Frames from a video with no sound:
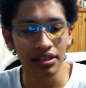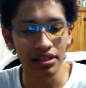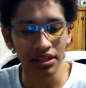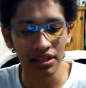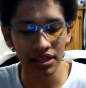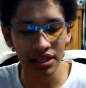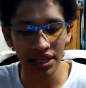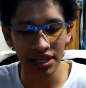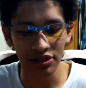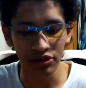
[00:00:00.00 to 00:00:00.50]

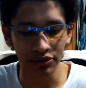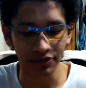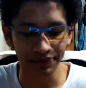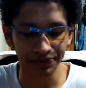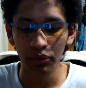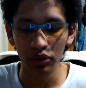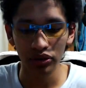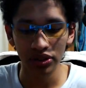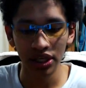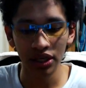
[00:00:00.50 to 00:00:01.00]
y, eso.
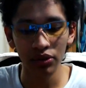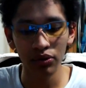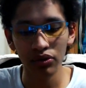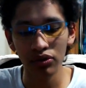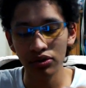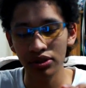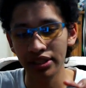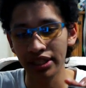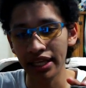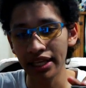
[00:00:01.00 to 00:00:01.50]
Posee
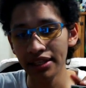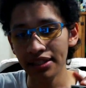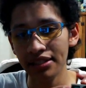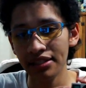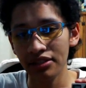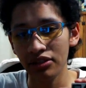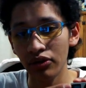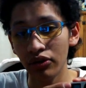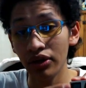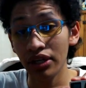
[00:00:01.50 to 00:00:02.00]
algunos
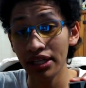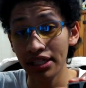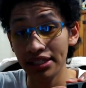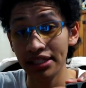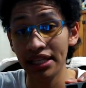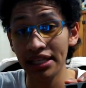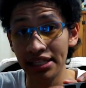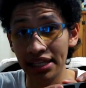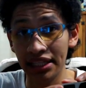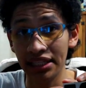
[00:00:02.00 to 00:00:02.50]
LEDs. Yo le
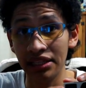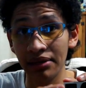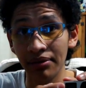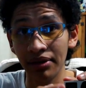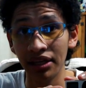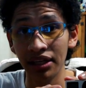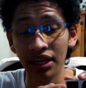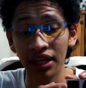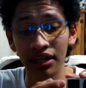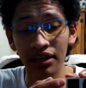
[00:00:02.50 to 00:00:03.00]

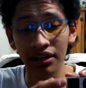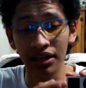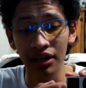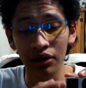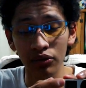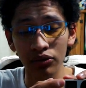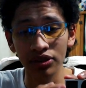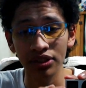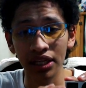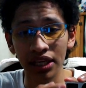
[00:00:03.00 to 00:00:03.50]
desactivé la,
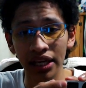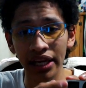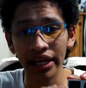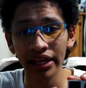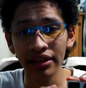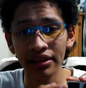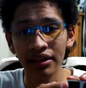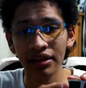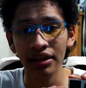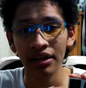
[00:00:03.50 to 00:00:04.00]
luz del
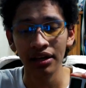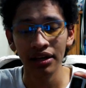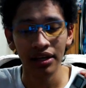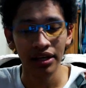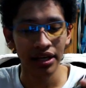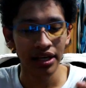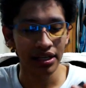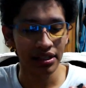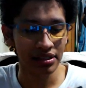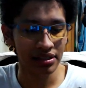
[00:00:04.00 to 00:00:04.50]
LED
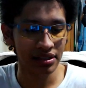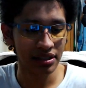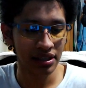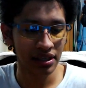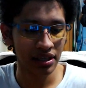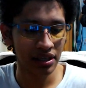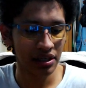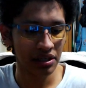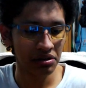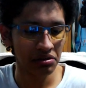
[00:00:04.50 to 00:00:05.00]

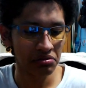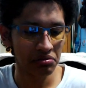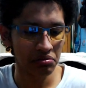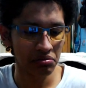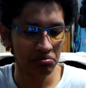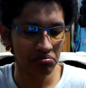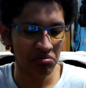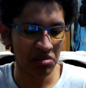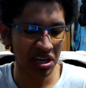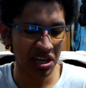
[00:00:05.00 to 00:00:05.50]
este
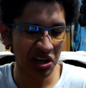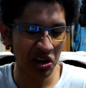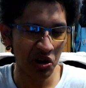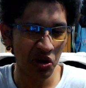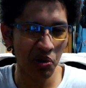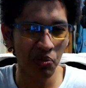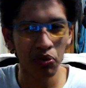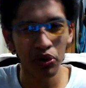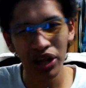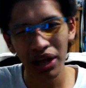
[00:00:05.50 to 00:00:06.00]
me
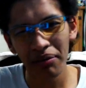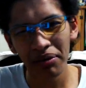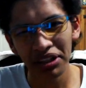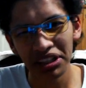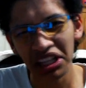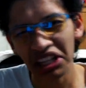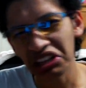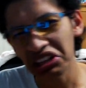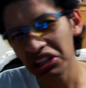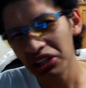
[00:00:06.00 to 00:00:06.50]
incomodaba
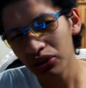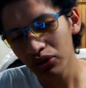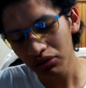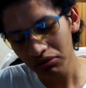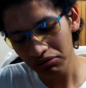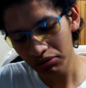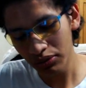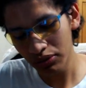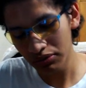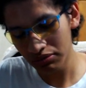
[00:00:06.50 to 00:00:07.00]

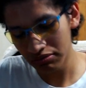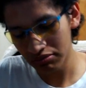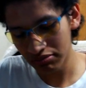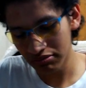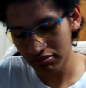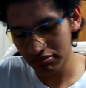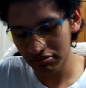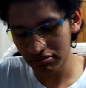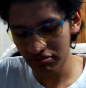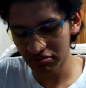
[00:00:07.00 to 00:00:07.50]
tantito
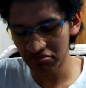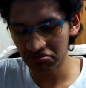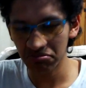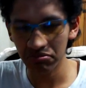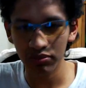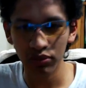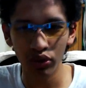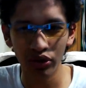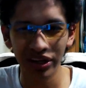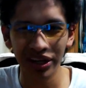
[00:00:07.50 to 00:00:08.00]
mm, mm,
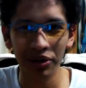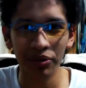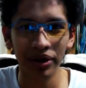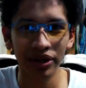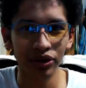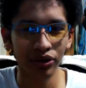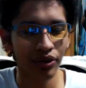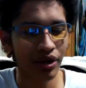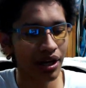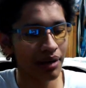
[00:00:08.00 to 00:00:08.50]
porque
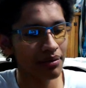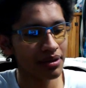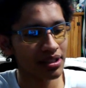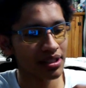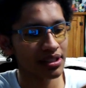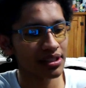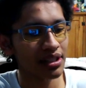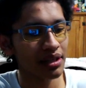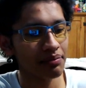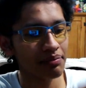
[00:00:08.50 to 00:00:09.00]
cuando
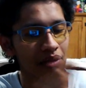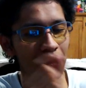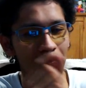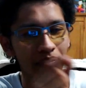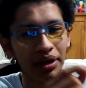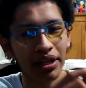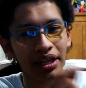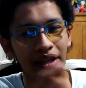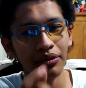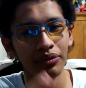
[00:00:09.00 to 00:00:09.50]
grabas está
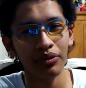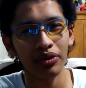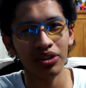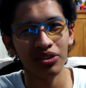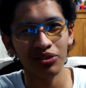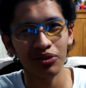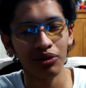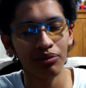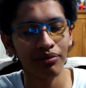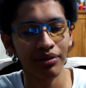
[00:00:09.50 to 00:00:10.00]
parpadeando y
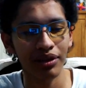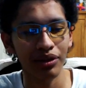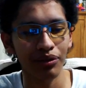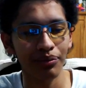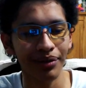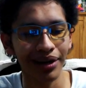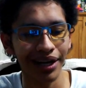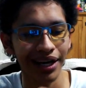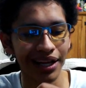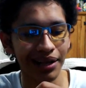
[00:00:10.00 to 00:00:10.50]
eso no me,
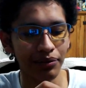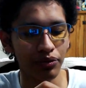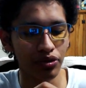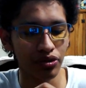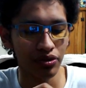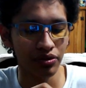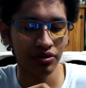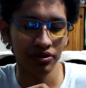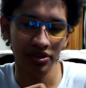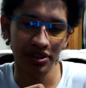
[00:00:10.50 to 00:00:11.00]
no me agrada
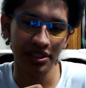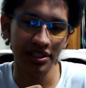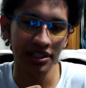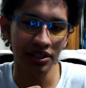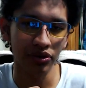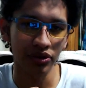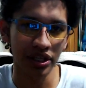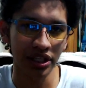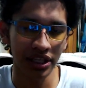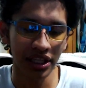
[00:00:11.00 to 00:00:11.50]
mucho entonces
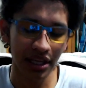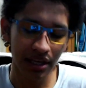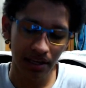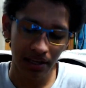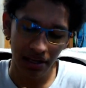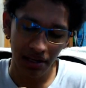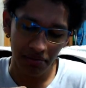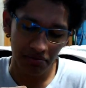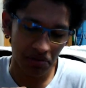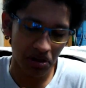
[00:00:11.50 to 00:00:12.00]
se lo quité
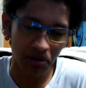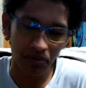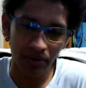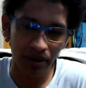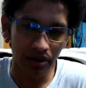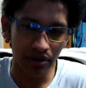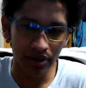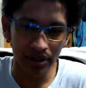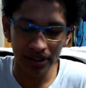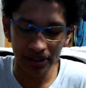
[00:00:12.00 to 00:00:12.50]
pero
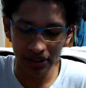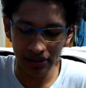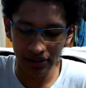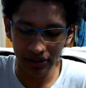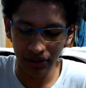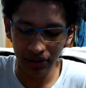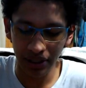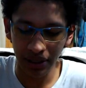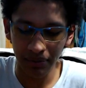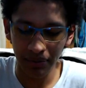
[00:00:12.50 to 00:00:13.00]
bueno
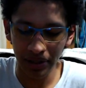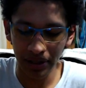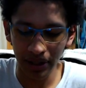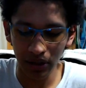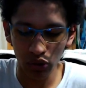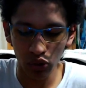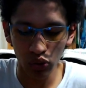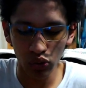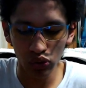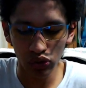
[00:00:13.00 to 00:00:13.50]
es
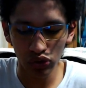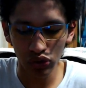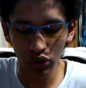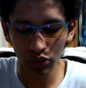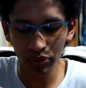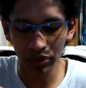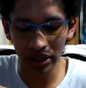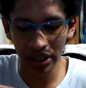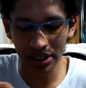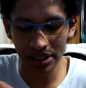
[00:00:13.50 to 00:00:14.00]
totalmente a tu gusto
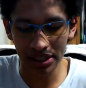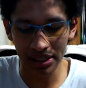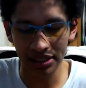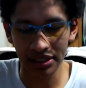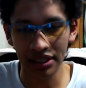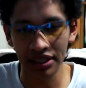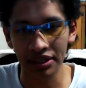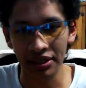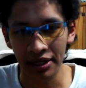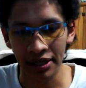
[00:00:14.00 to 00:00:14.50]
lo puedes
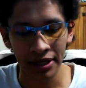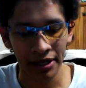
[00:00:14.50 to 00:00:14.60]
este